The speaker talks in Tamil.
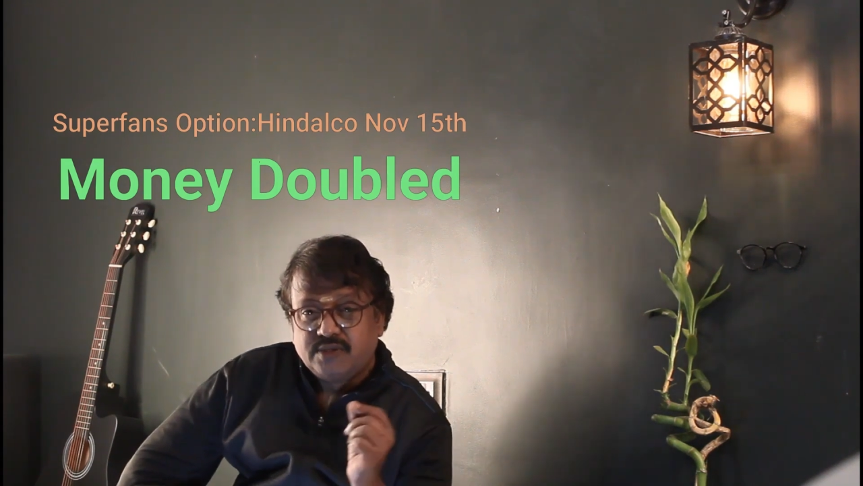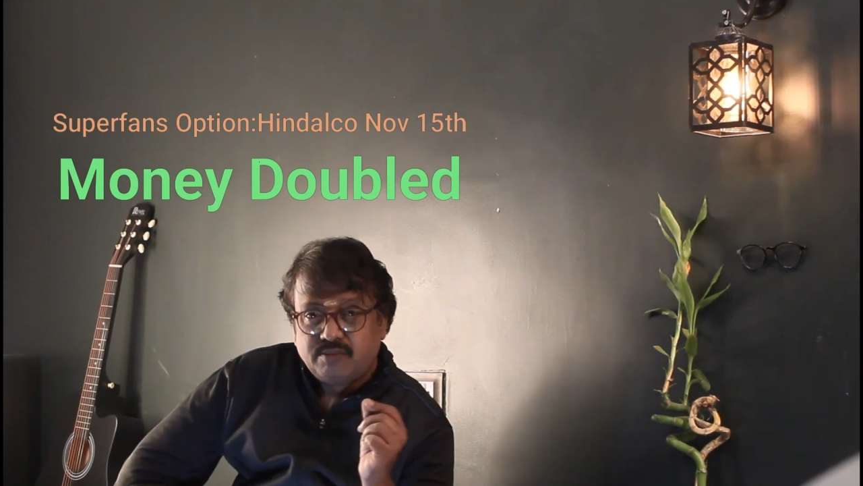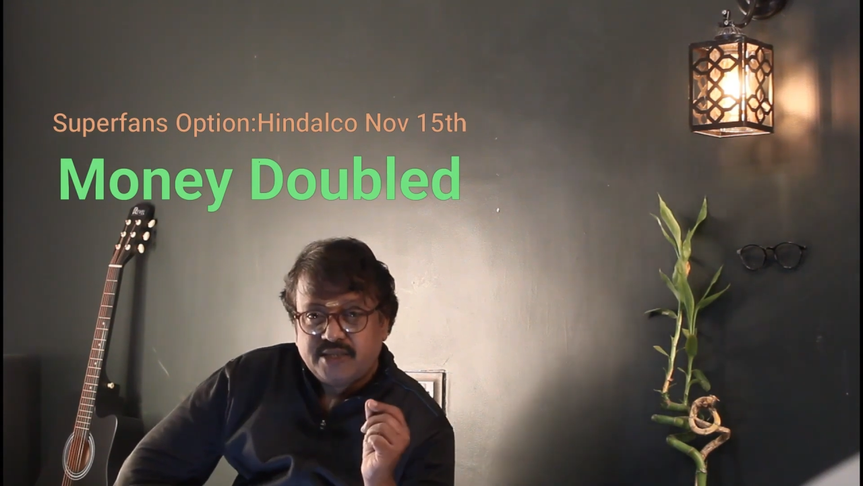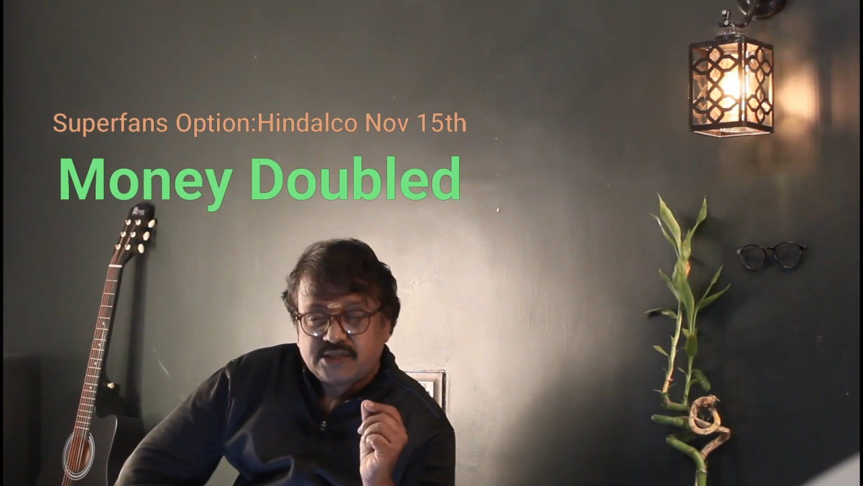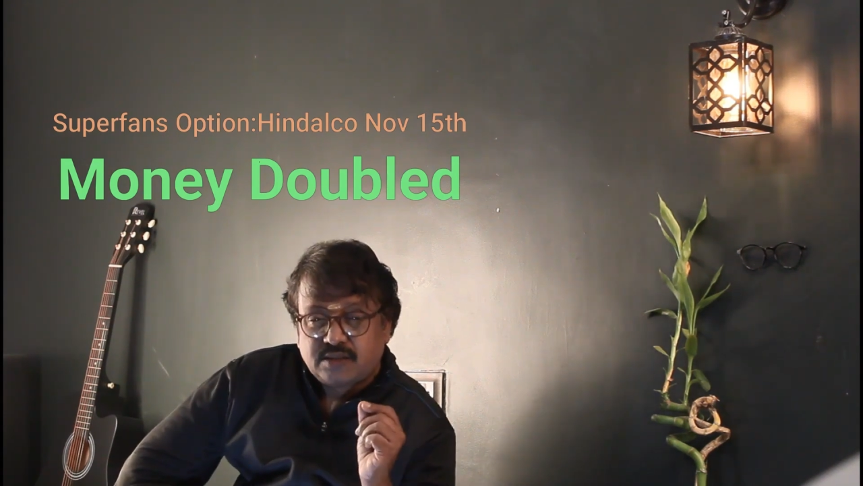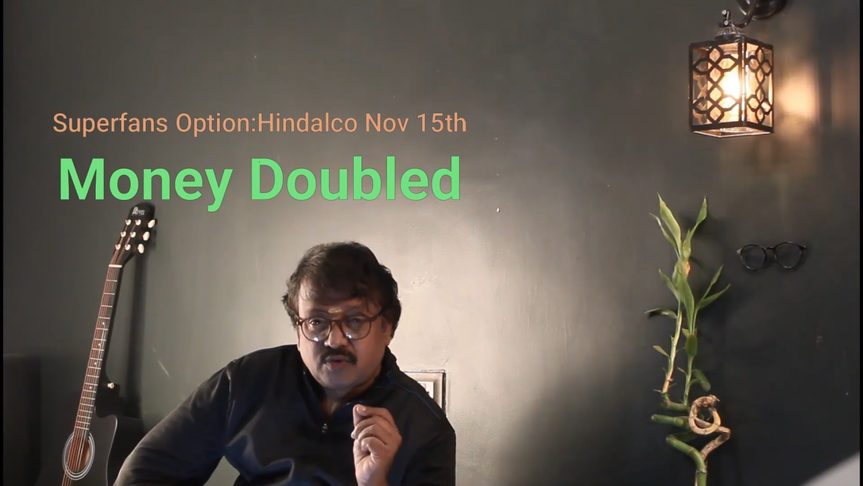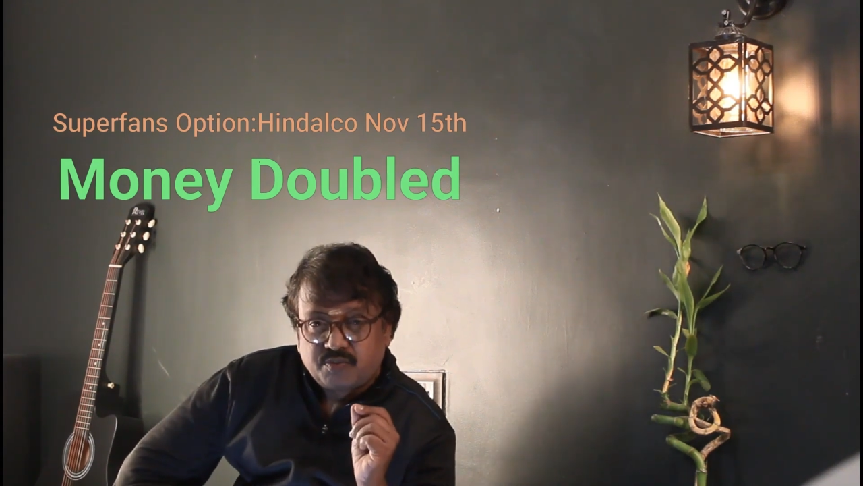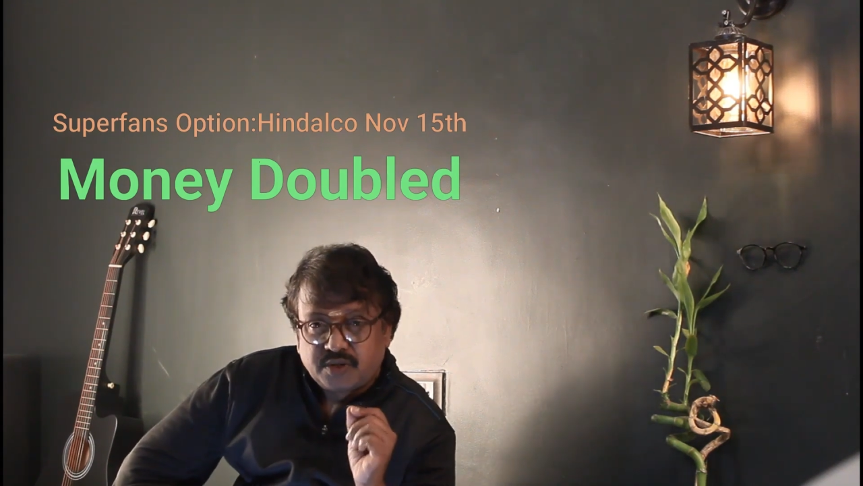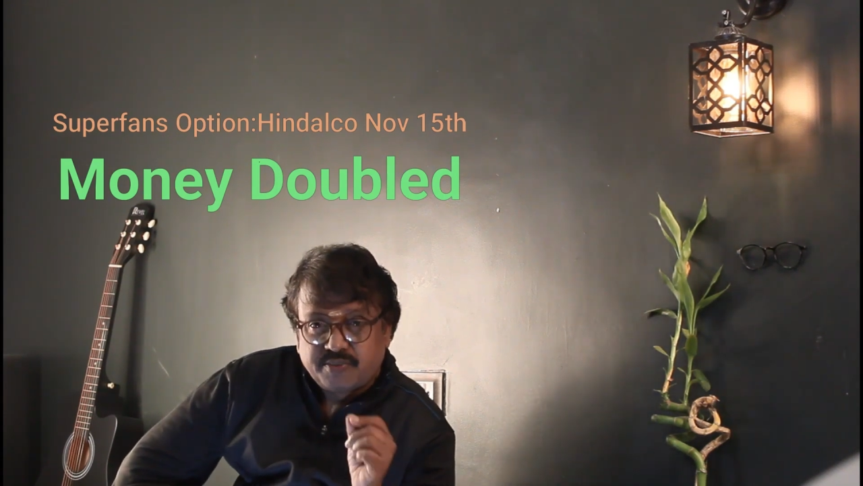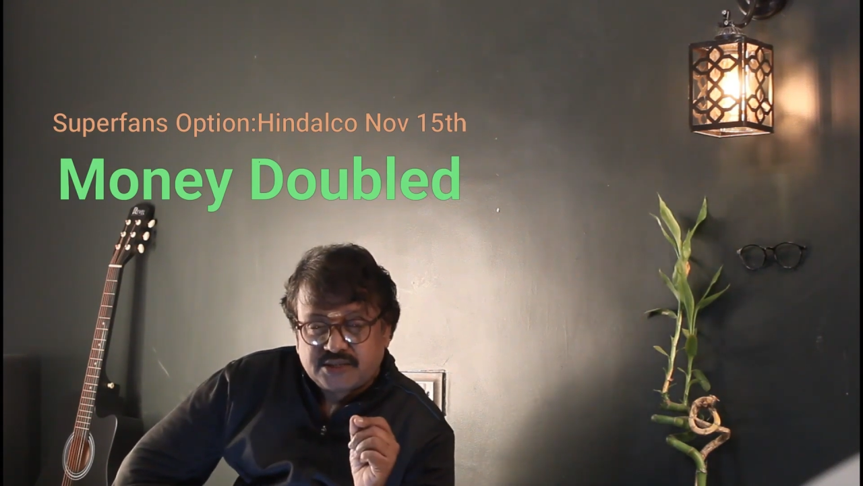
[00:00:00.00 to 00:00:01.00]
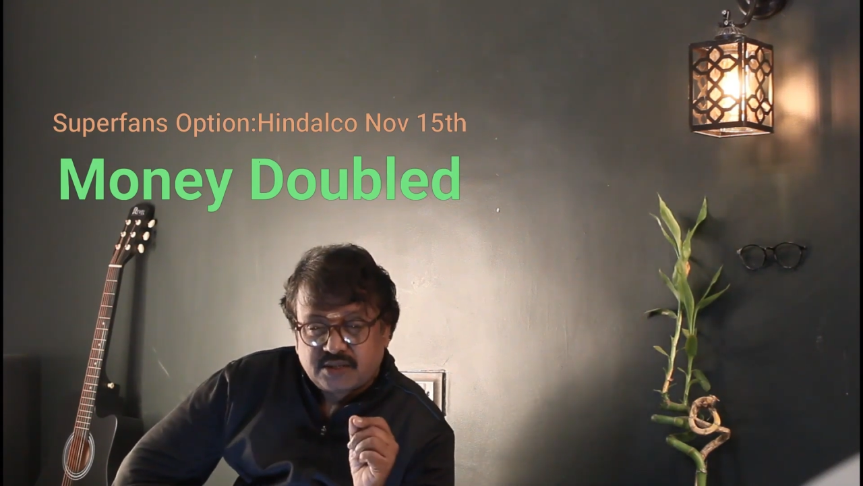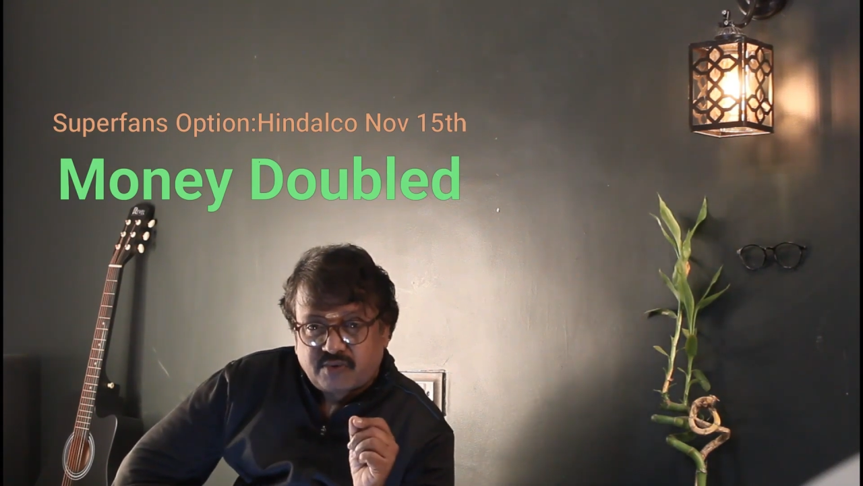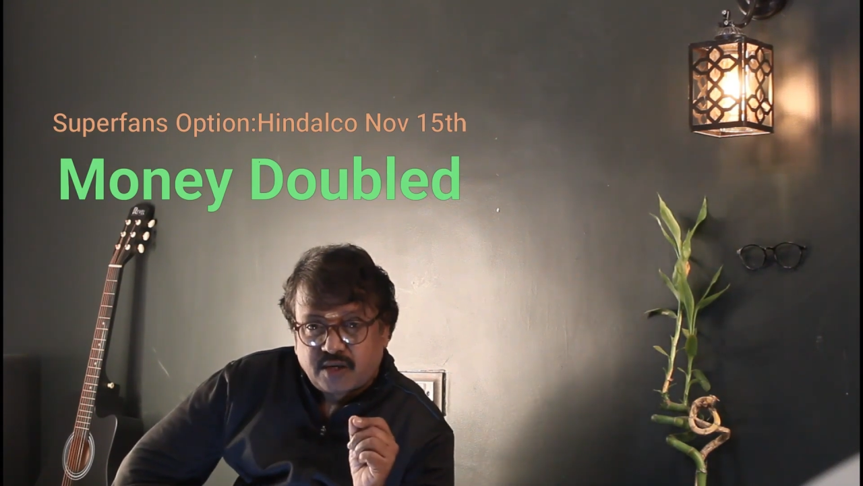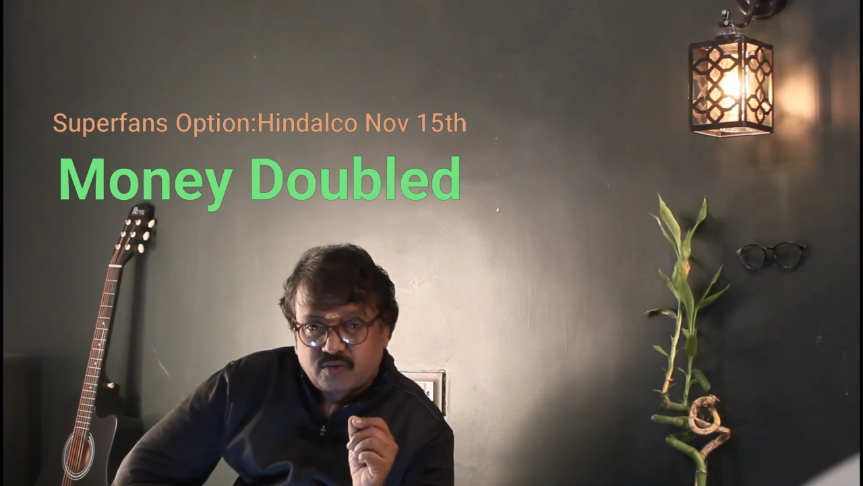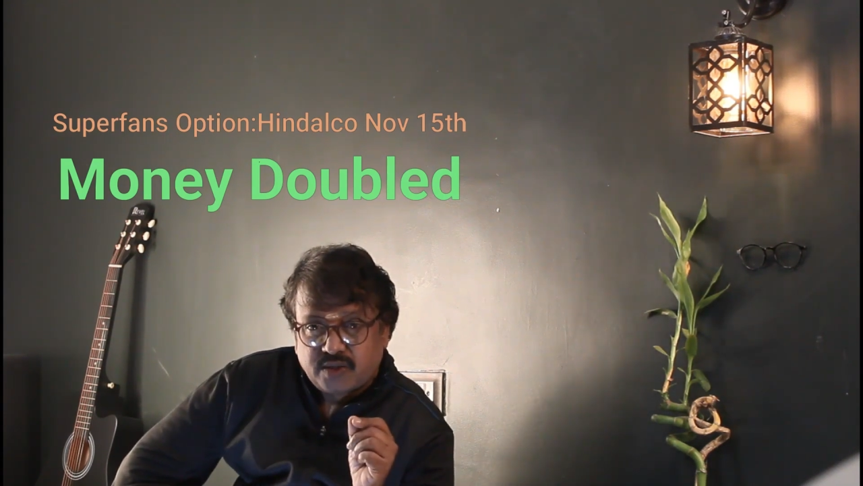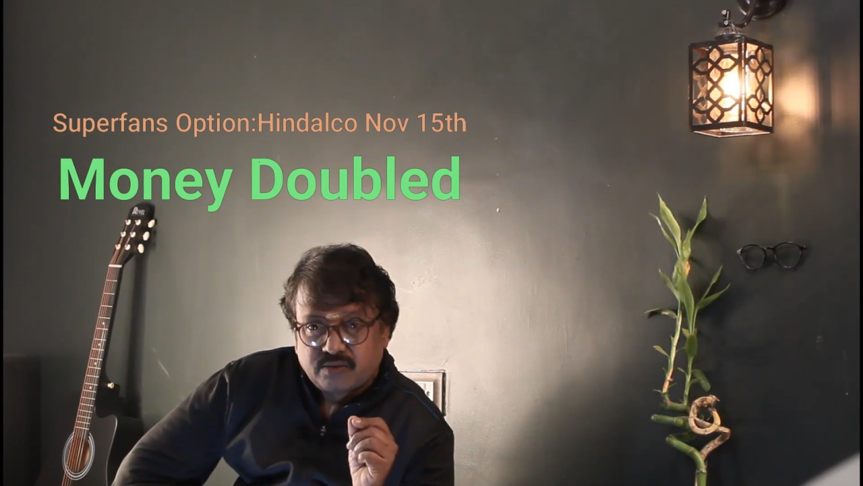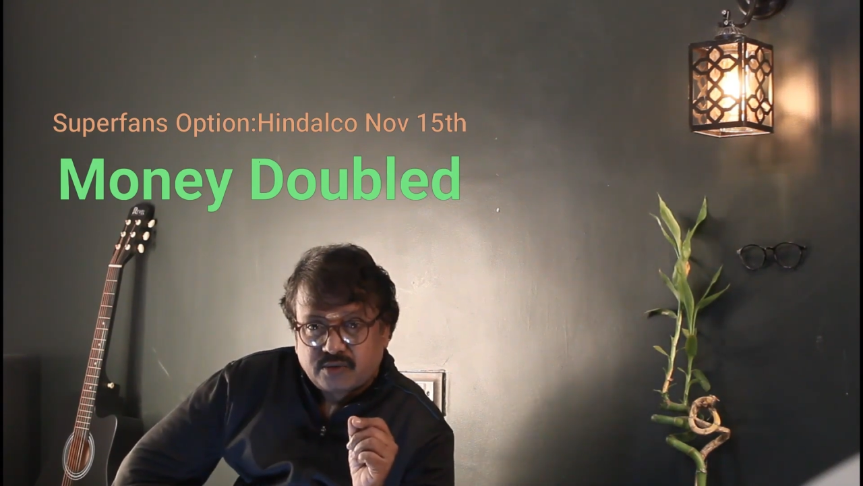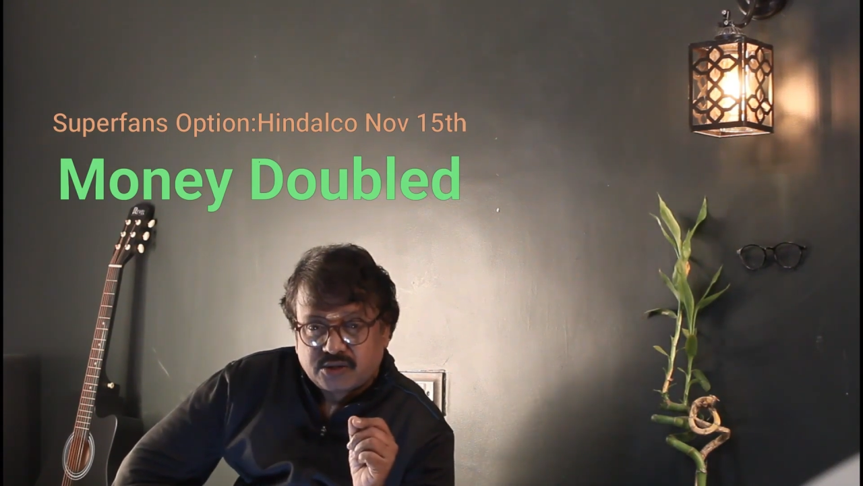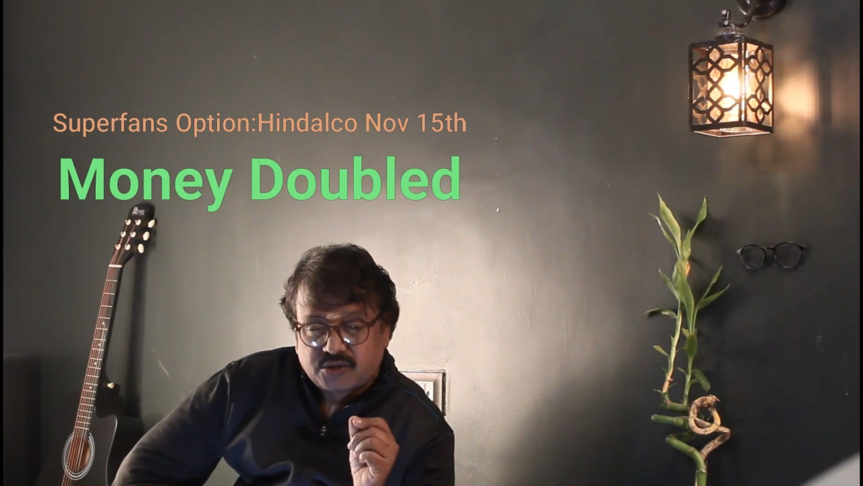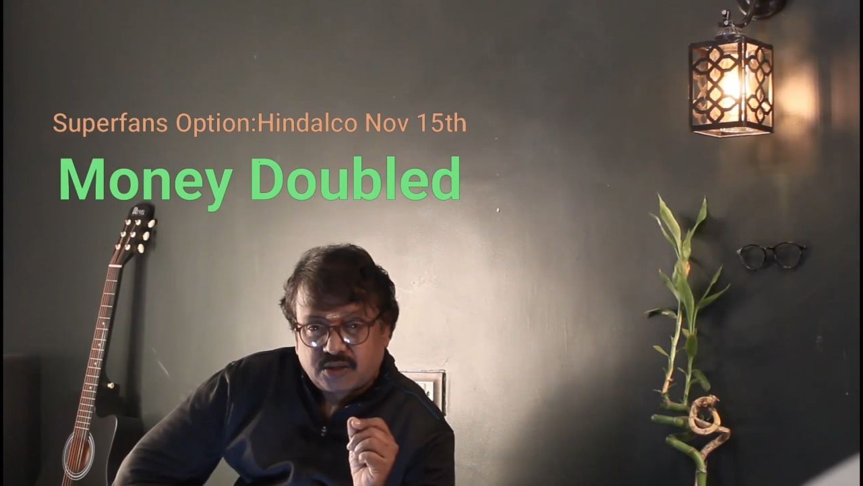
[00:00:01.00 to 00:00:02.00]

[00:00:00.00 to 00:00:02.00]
இருபது பைசா முப்பது பைசா வாங்கக்கூடிய